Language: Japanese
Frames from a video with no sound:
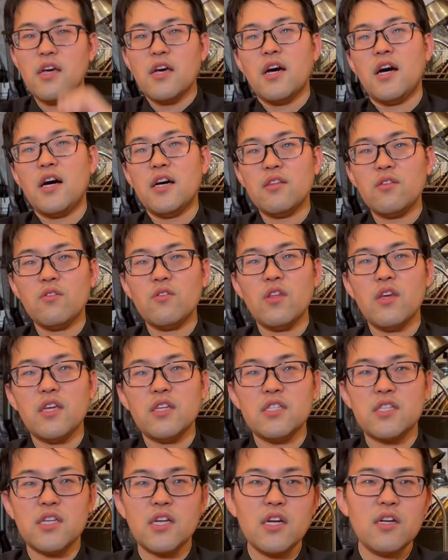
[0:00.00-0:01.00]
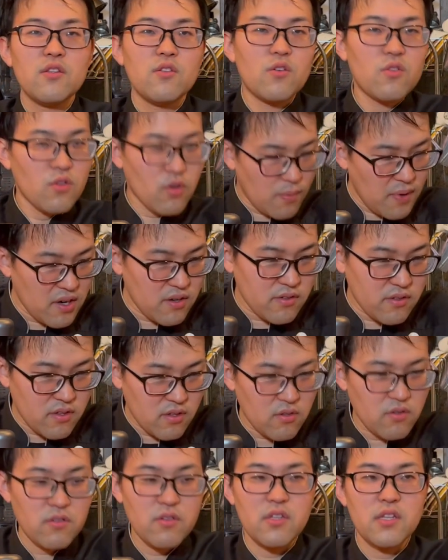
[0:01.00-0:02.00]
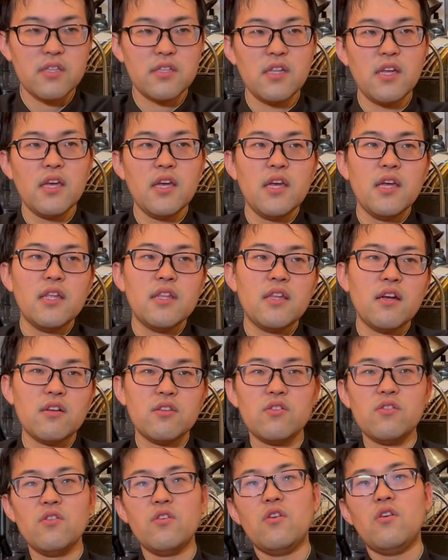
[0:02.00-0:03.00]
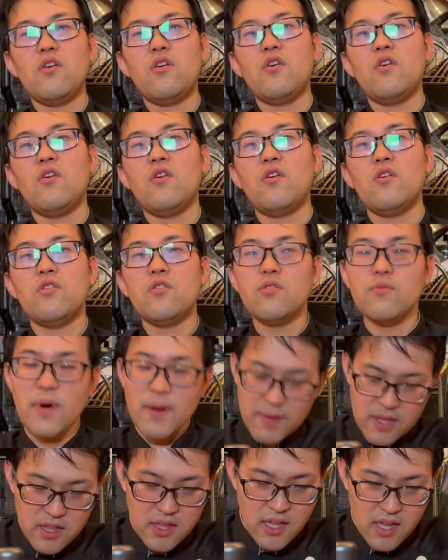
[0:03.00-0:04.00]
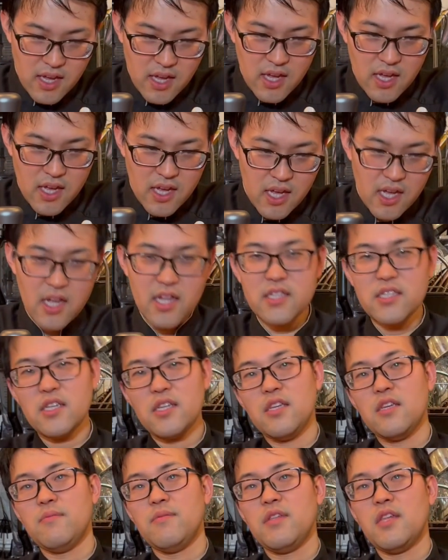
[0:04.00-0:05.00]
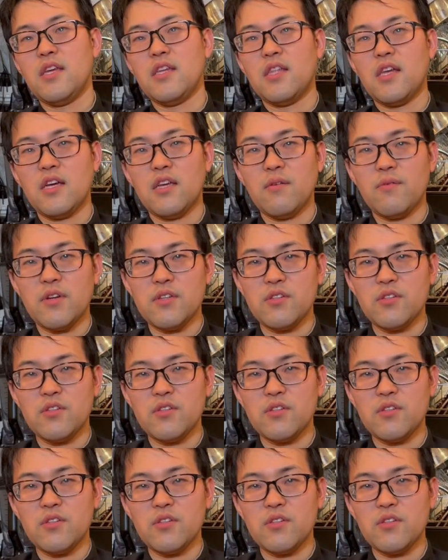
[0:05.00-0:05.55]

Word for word: ハートでしっかりと止まるっていうことですねではそれを踏まえて、えー、ぜひ見ていただきま